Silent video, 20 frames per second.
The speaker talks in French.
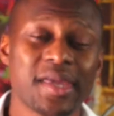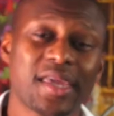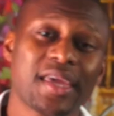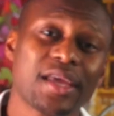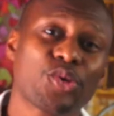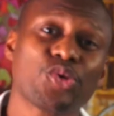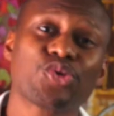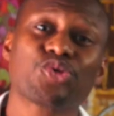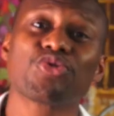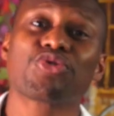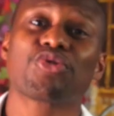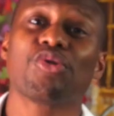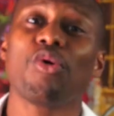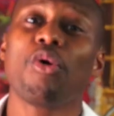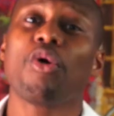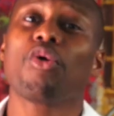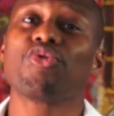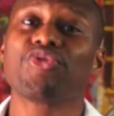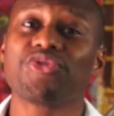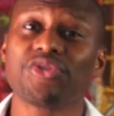mais quelque chose que
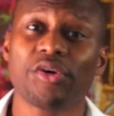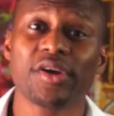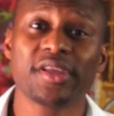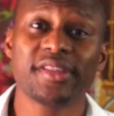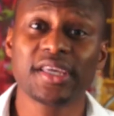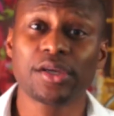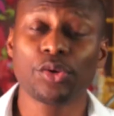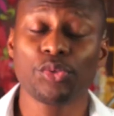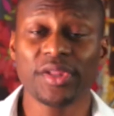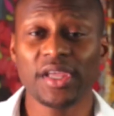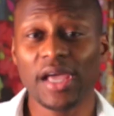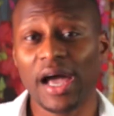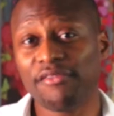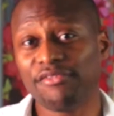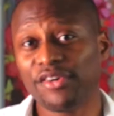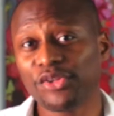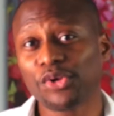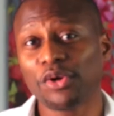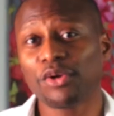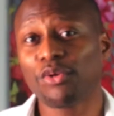l'on ressent. Et dès qu'on est à
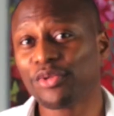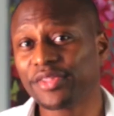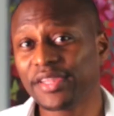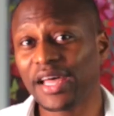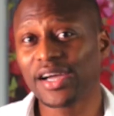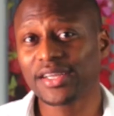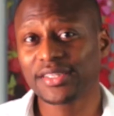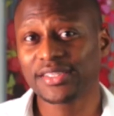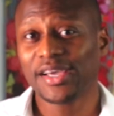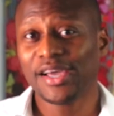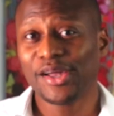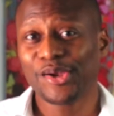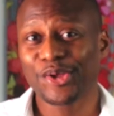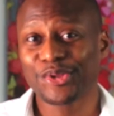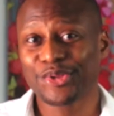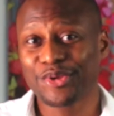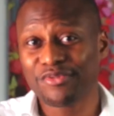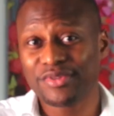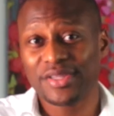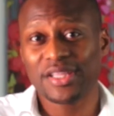votre contact,
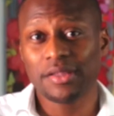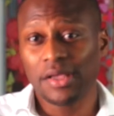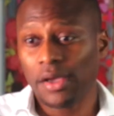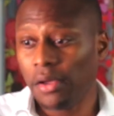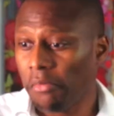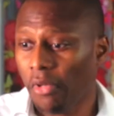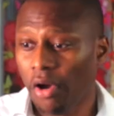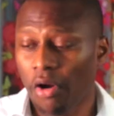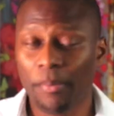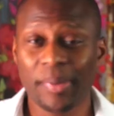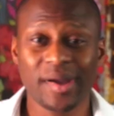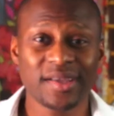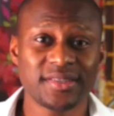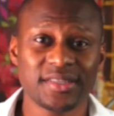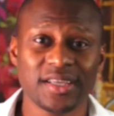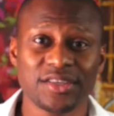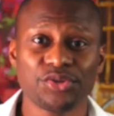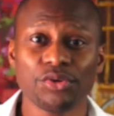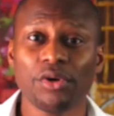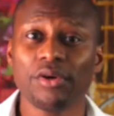lorsque vous êtes en
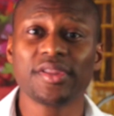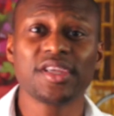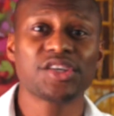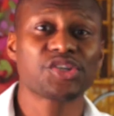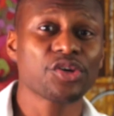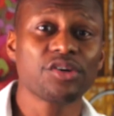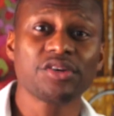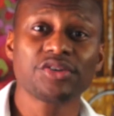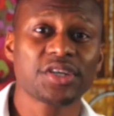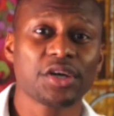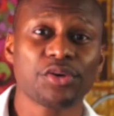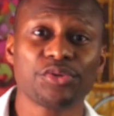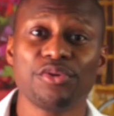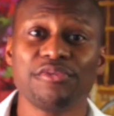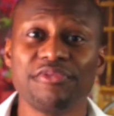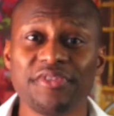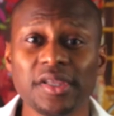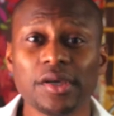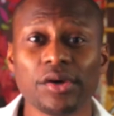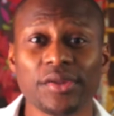prestation, en échange, en
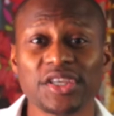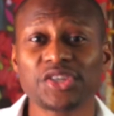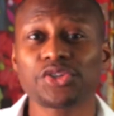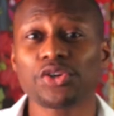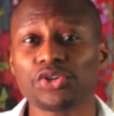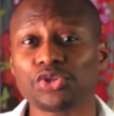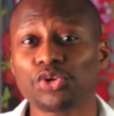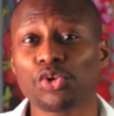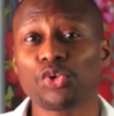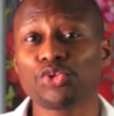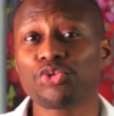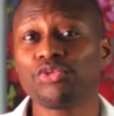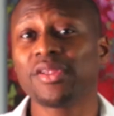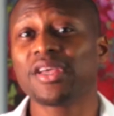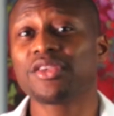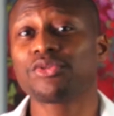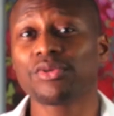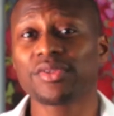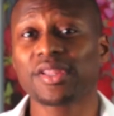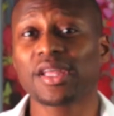devis, en échange, en
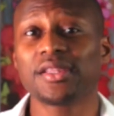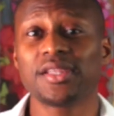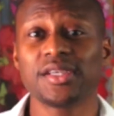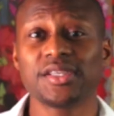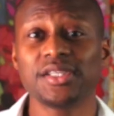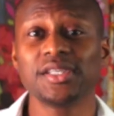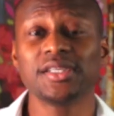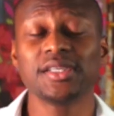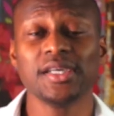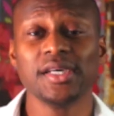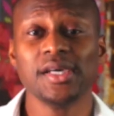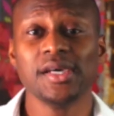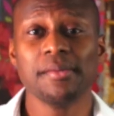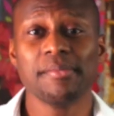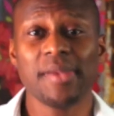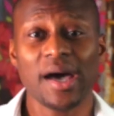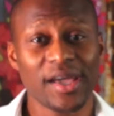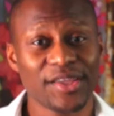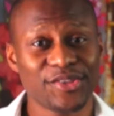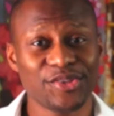consultation stratégique,
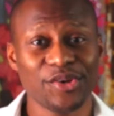par